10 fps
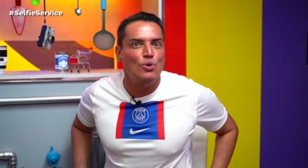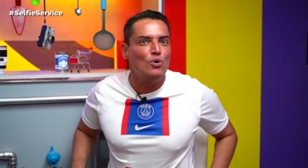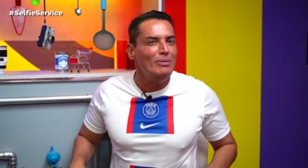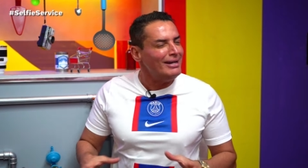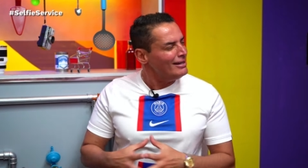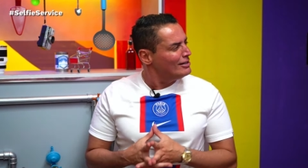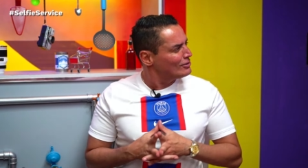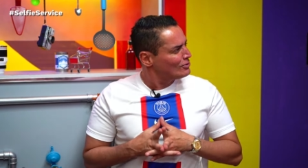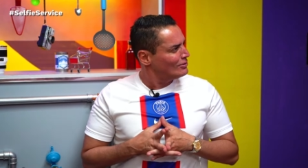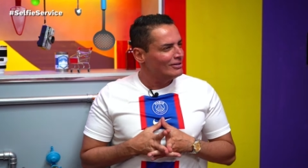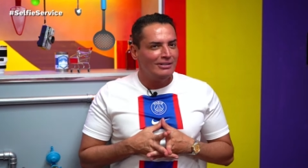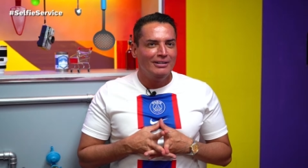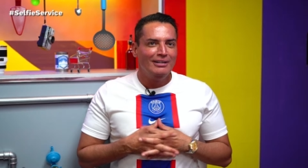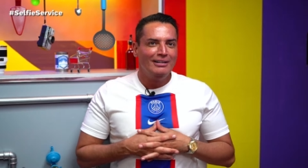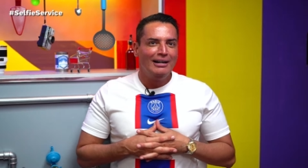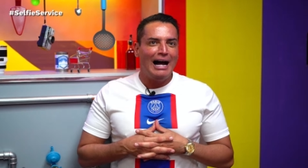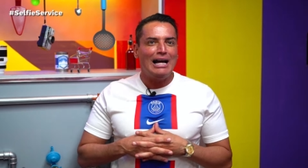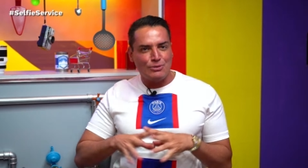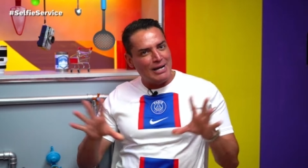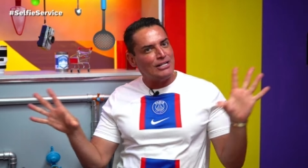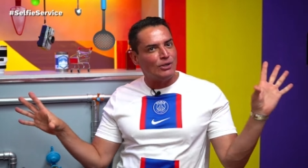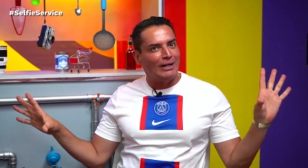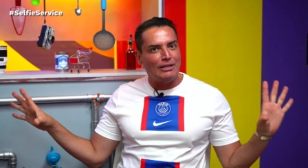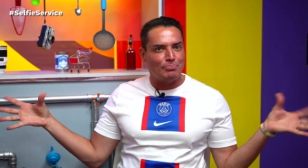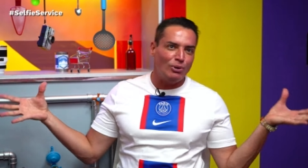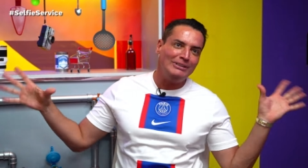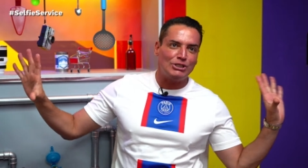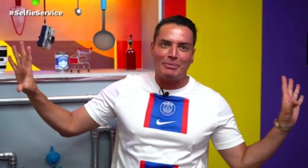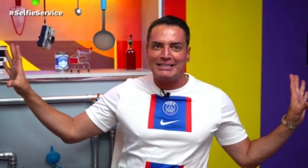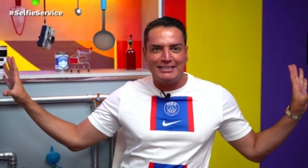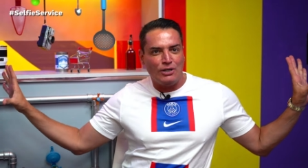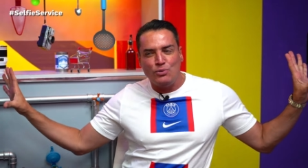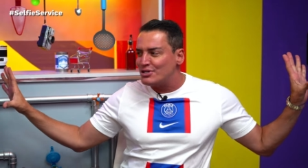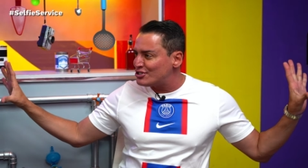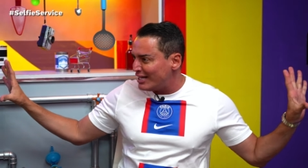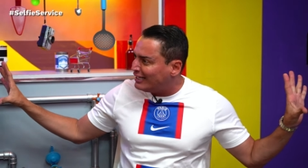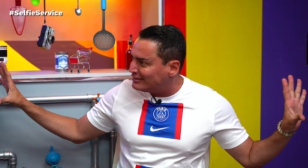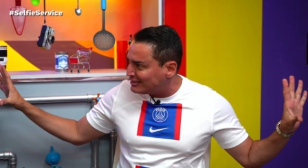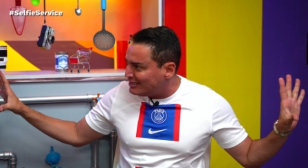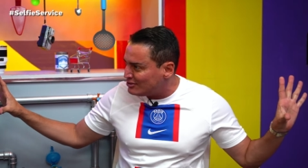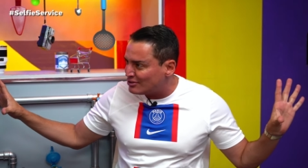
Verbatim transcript: Como é que é isso? As mulheres estão lá prontas para ser conquistadas, é isso?